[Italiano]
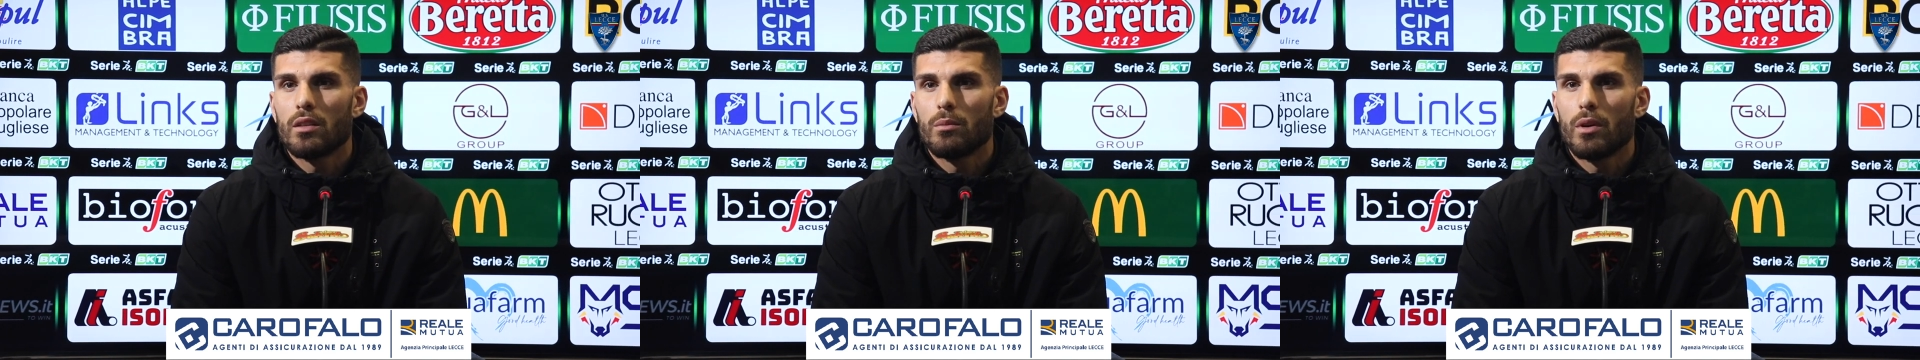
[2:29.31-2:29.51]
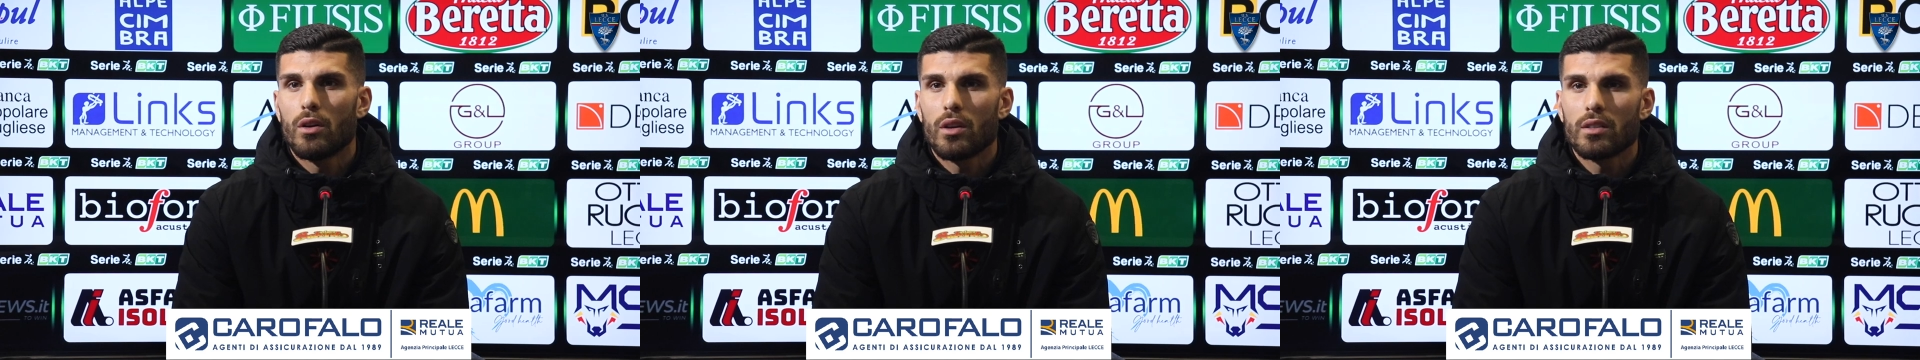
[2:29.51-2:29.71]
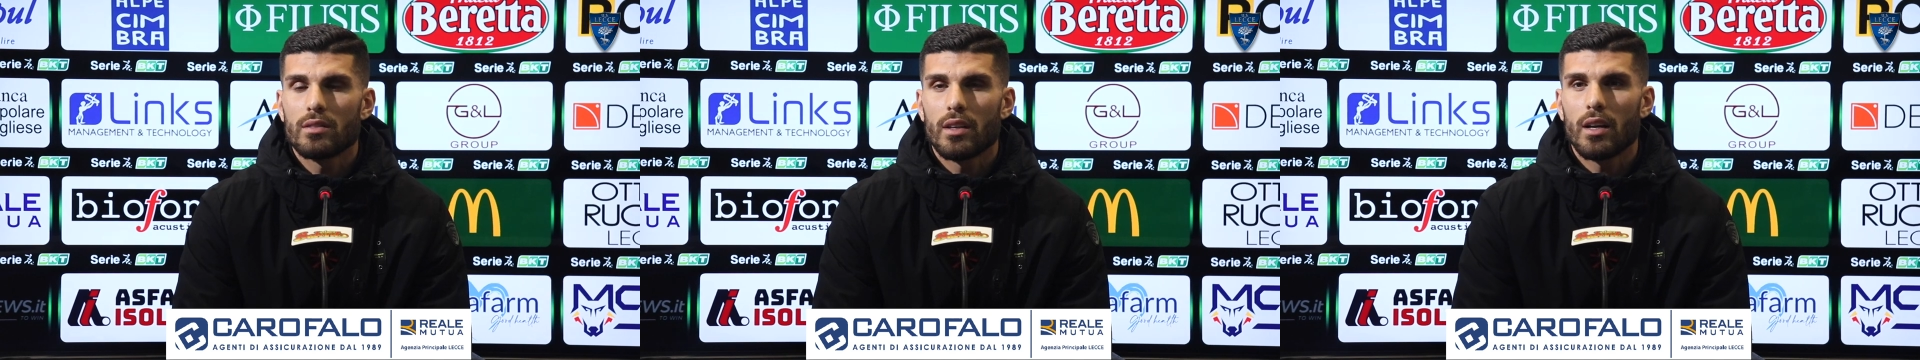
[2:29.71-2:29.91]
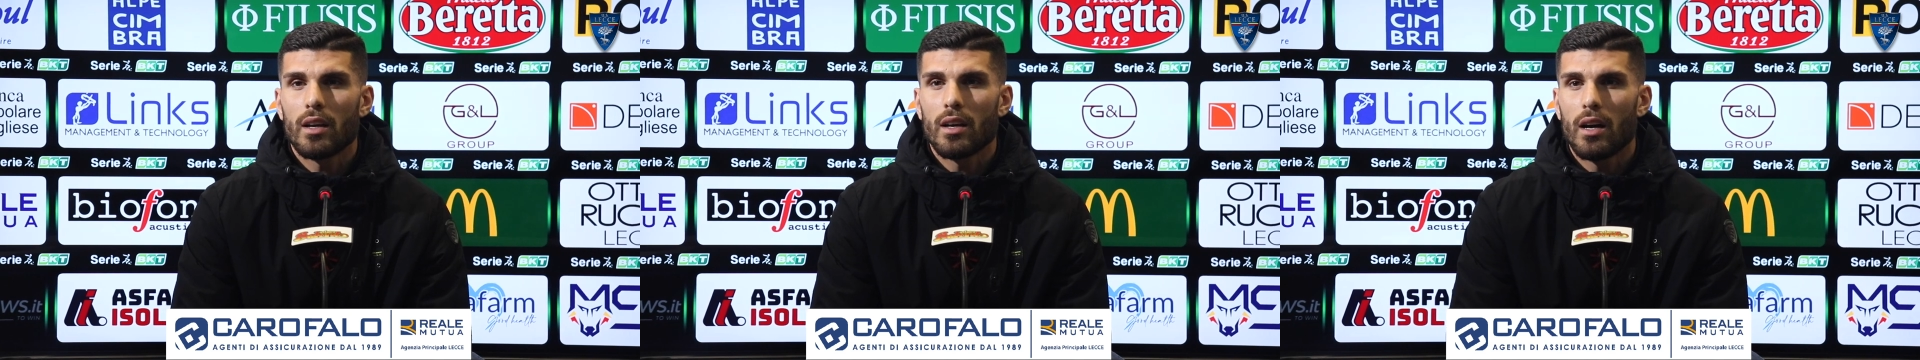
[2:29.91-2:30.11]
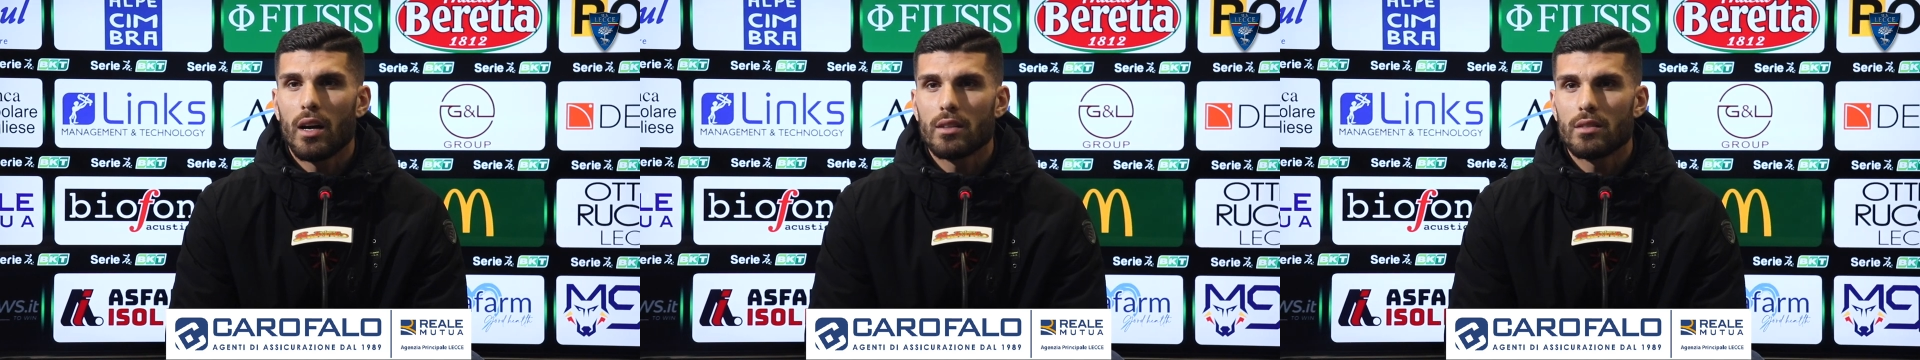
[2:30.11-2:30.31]
dobbiamo restare a
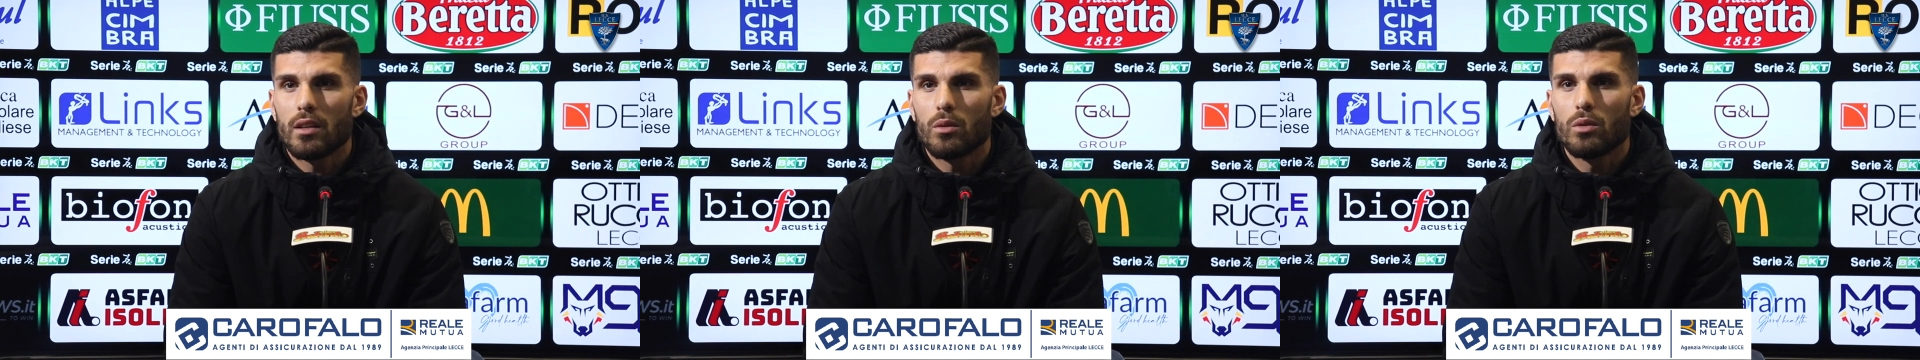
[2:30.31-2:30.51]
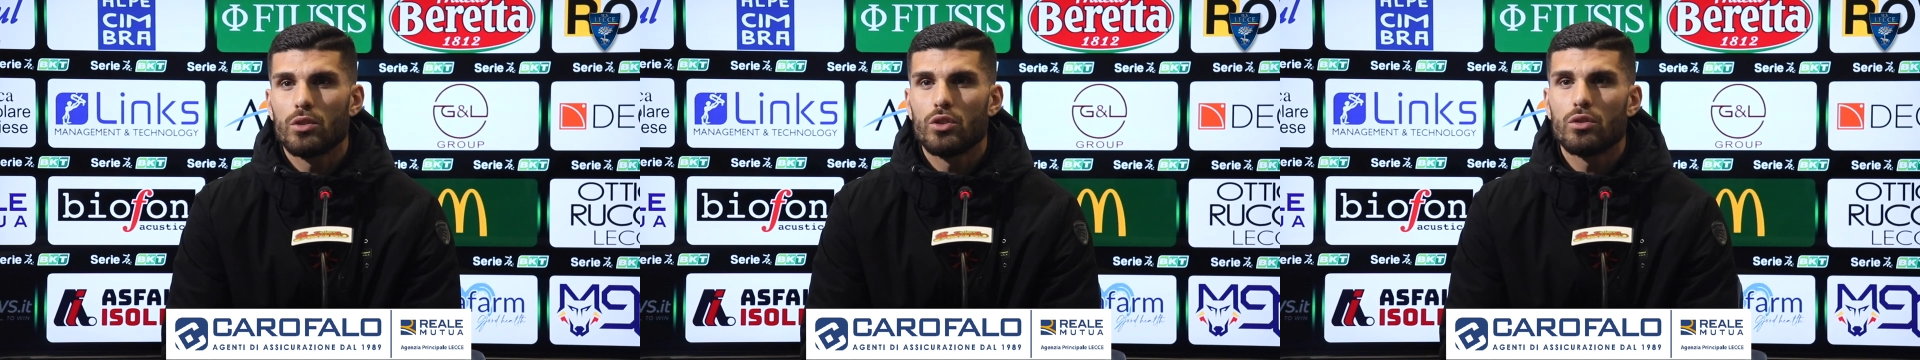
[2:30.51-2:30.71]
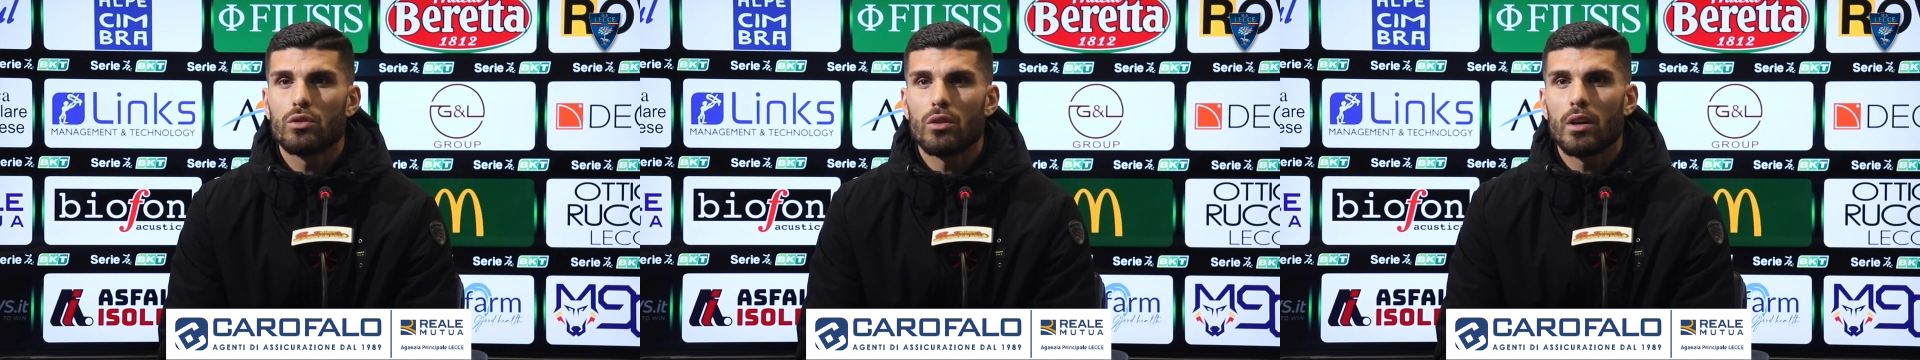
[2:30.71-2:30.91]
casa, quindi ci sono